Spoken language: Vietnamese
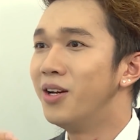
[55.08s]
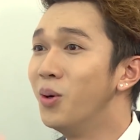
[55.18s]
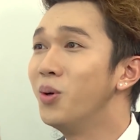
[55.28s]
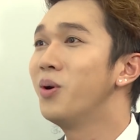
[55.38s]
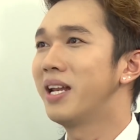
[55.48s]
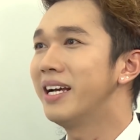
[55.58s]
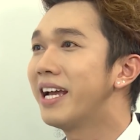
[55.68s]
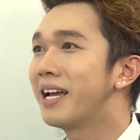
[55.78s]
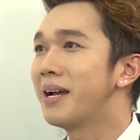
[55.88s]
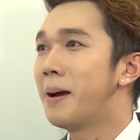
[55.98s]
luôn luôn lắng
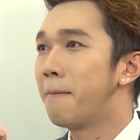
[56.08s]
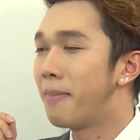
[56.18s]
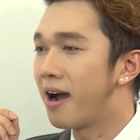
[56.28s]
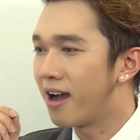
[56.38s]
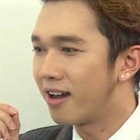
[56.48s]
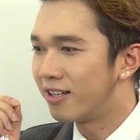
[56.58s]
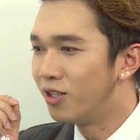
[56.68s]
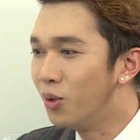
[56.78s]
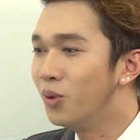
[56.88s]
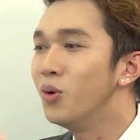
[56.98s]
nghe mà
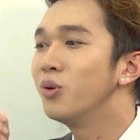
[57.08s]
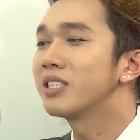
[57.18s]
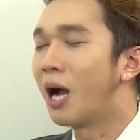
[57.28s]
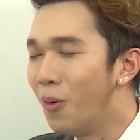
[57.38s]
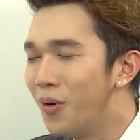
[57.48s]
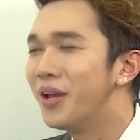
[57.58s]
luôn luôn thấu